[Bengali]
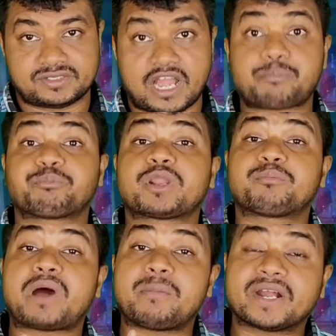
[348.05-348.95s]
আপনার
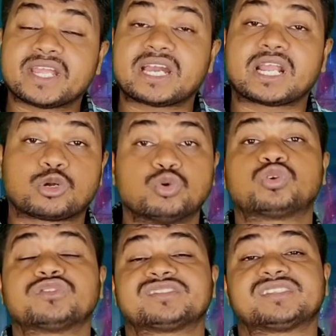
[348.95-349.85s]
বাবাকে কারা খুন
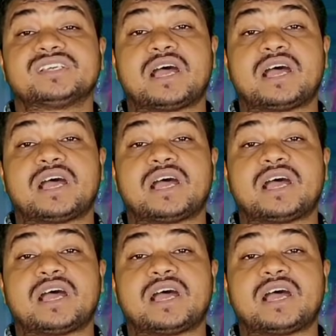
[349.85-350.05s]
করছে